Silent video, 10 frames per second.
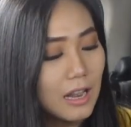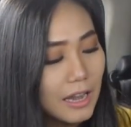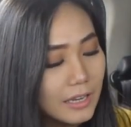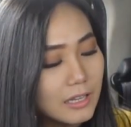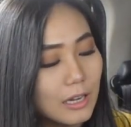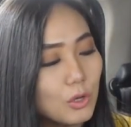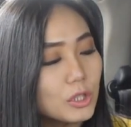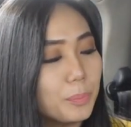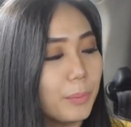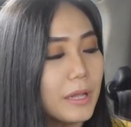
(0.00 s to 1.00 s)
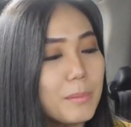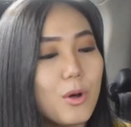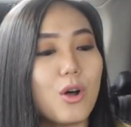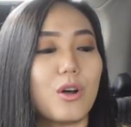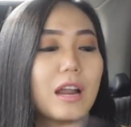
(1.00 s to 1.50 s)
Leather looks
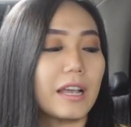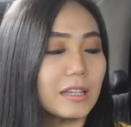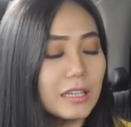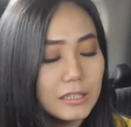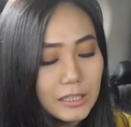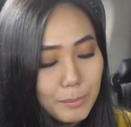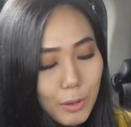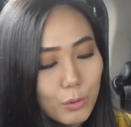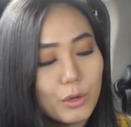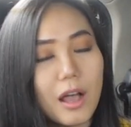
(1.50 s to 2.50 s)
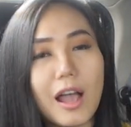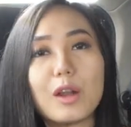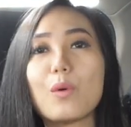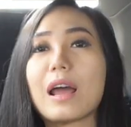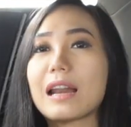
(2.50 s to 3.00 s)
Primo. Nah, kita di sini
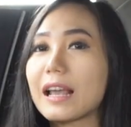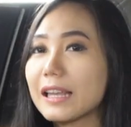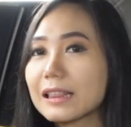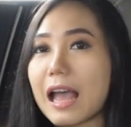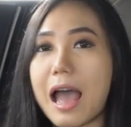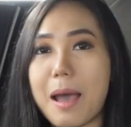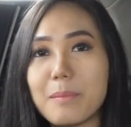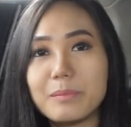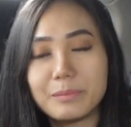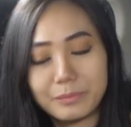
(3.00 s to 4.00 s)
menggunakan warna hitam.